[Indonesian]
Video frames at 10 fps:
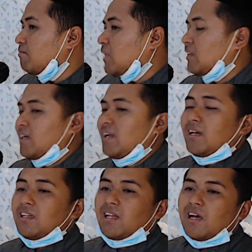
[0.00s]
Tatkala
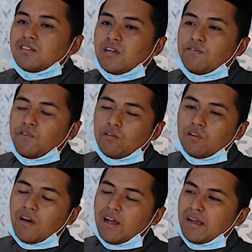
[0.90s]
kita
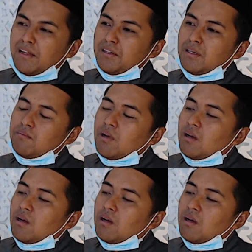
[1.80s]
astagfirullahaladzim,